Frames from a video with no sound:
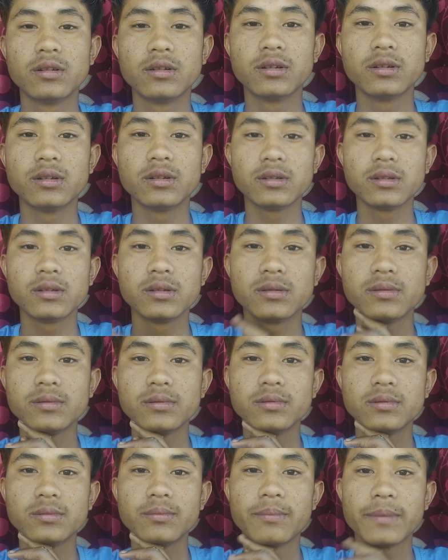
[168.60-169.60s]
और
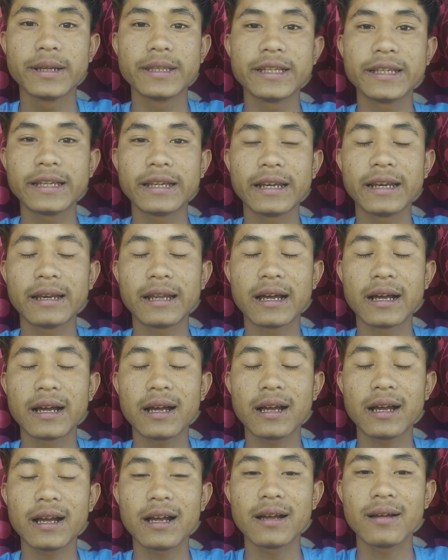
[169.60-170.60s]
मज़े लेना
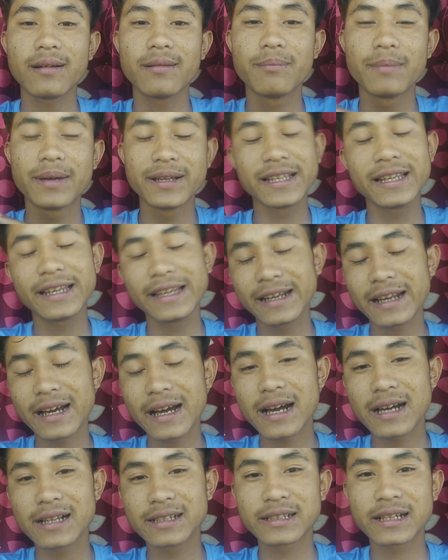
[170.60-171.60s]
मज़े लेना
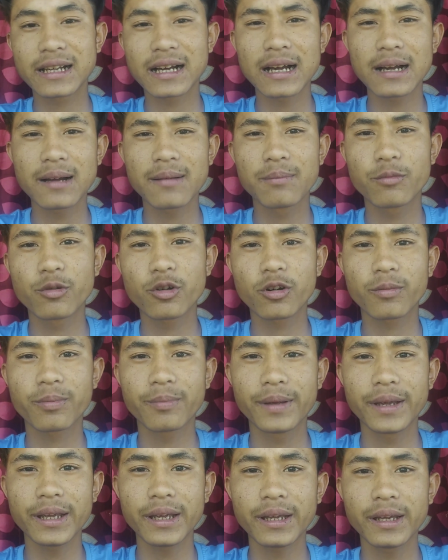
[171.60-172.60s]
आज का ब्लॉग
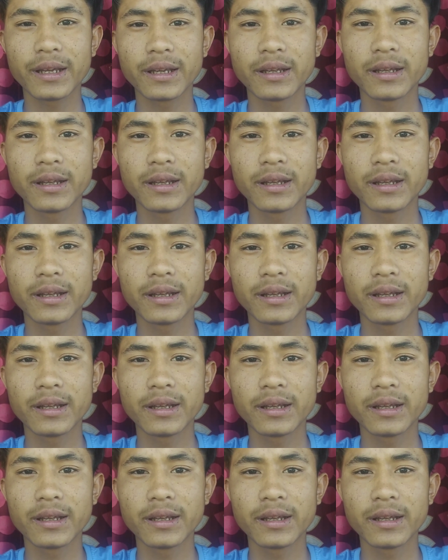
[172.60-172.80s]
पे